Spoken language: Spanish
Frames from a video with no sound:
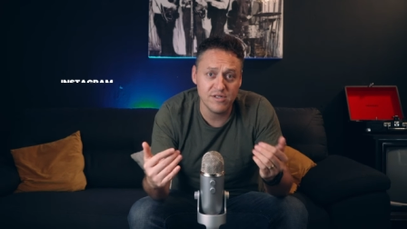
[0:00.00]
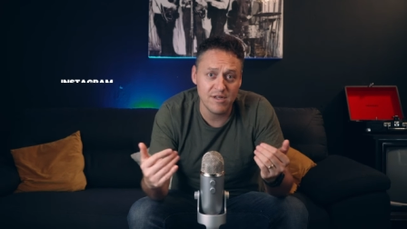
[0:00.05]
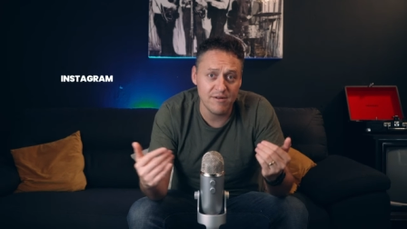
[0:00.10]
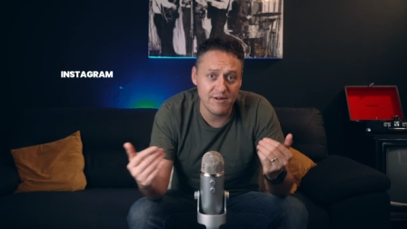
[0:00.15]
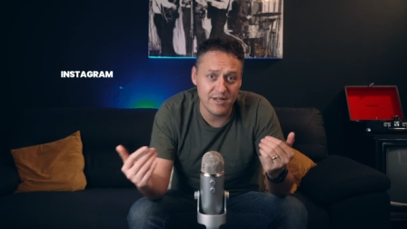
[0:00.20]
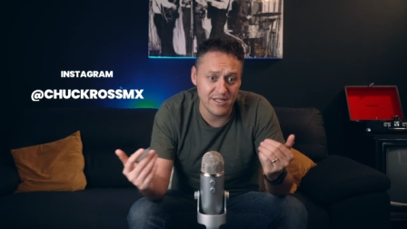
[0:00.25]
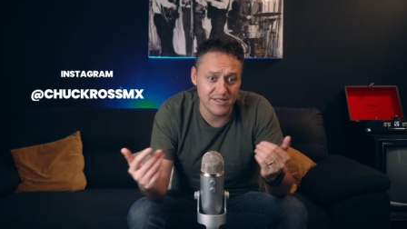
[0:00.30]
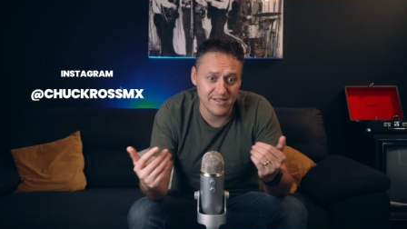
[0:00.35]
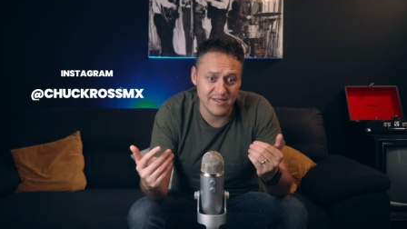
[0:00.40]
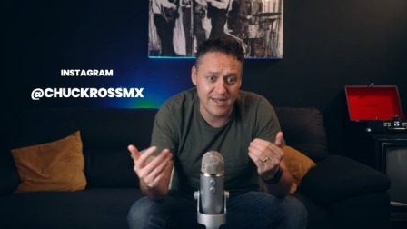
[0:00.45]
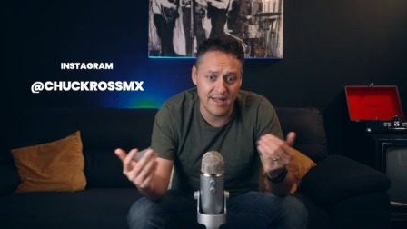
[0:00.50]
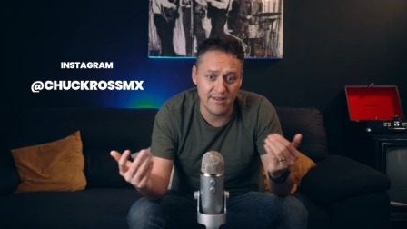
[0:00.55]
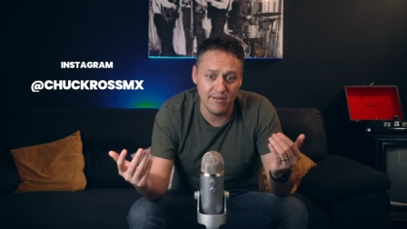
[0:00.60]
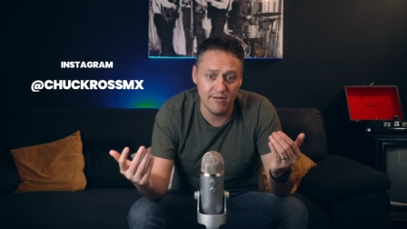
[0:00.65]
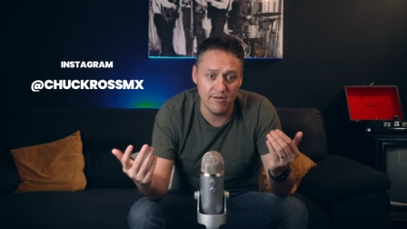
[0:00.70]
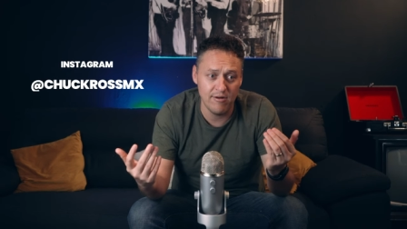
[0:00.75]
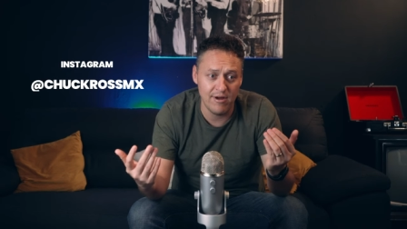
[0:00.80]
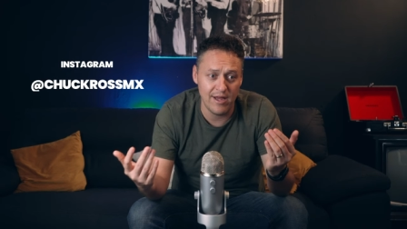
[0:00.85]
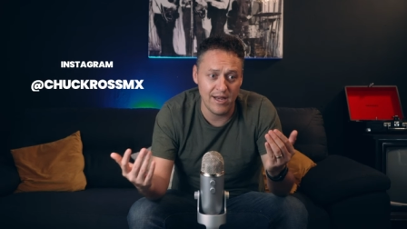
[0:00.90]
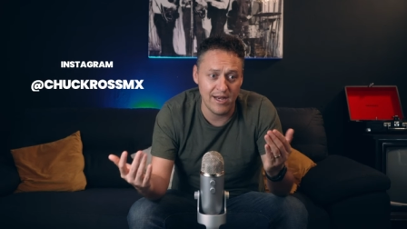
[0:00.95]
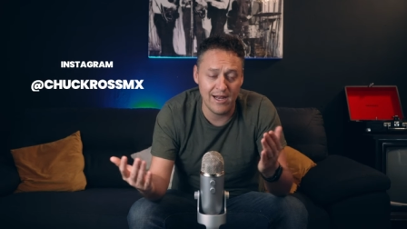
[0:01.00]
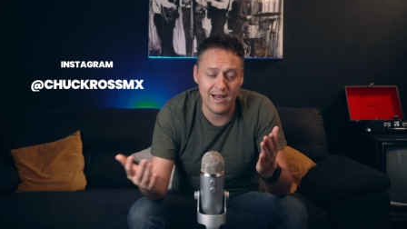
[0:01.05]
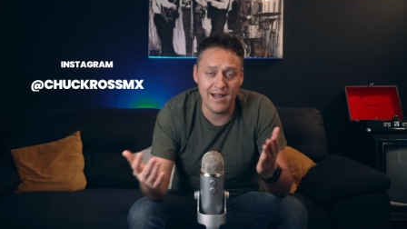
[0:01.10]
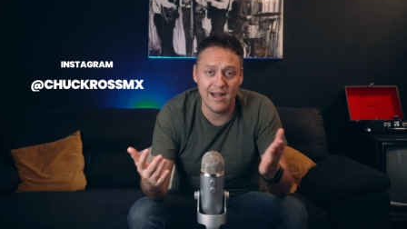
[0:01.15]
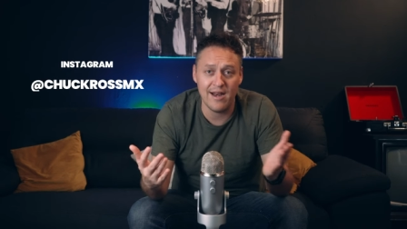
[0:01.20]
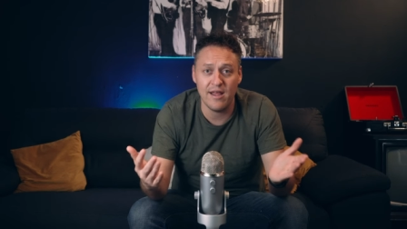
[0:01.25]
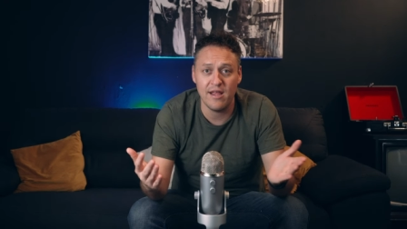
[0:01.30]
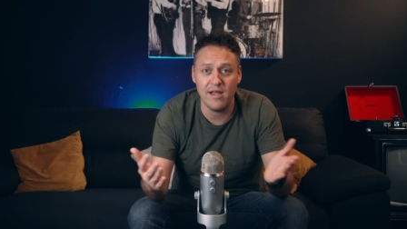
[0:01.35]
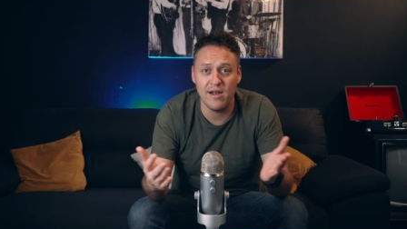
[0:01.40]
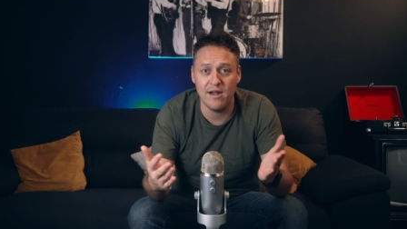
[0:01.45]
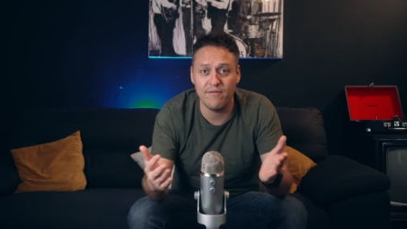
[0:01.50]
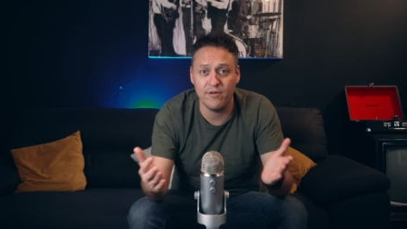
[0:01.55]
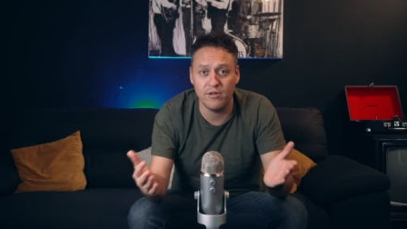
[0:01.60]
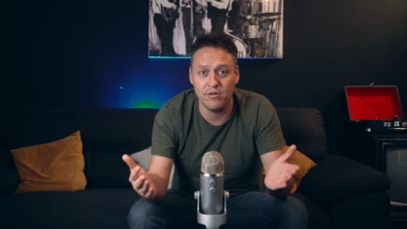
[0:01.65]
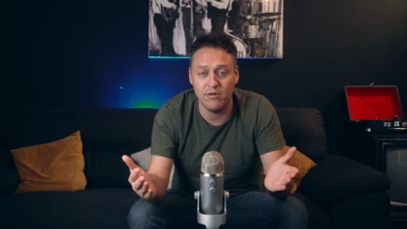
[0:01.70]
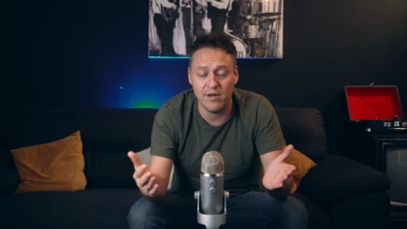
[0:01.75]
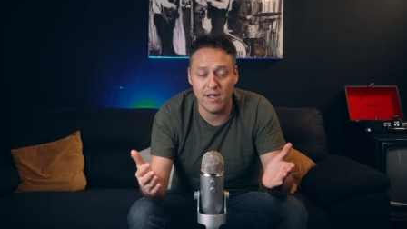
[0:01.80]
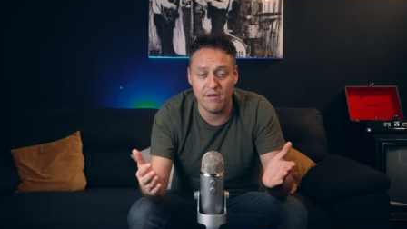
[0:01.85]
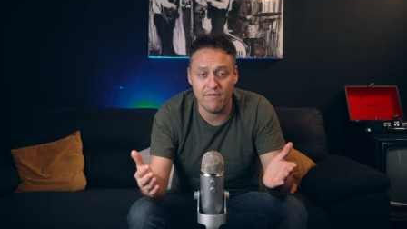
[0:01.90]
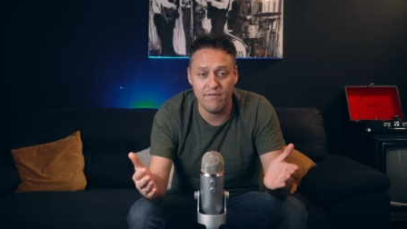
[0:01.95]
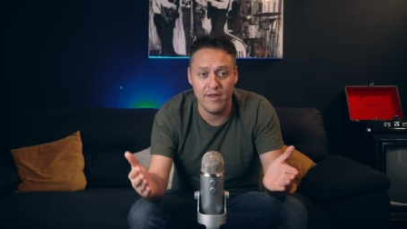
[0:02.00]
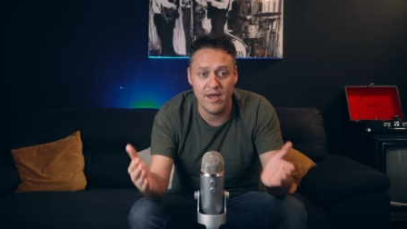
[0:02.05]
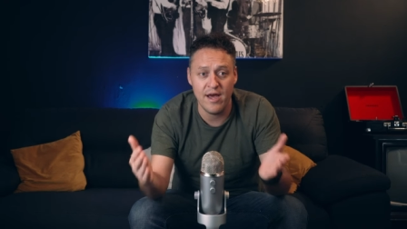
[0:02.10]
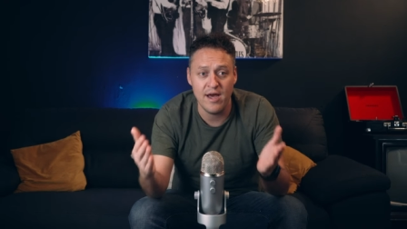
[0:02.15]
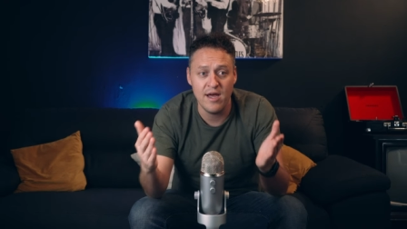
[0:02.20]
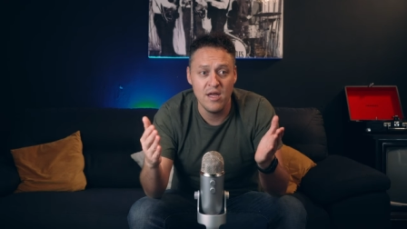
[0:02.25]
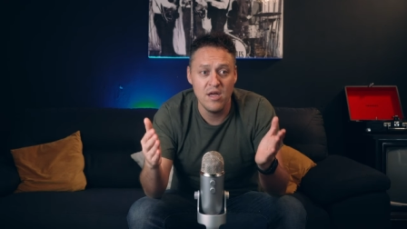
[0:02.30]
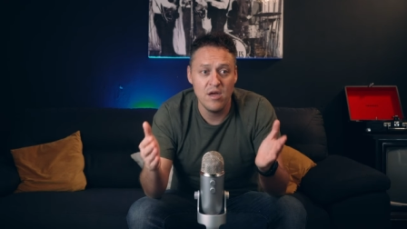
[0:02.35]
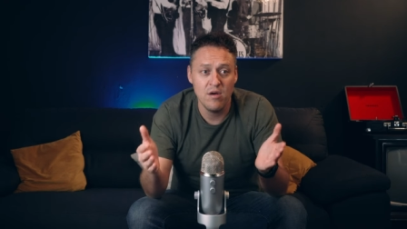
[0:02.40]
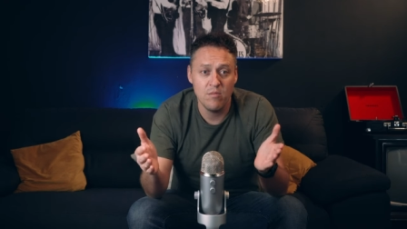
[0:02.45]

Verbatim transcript: estaba iniciando en el área de la fotografía,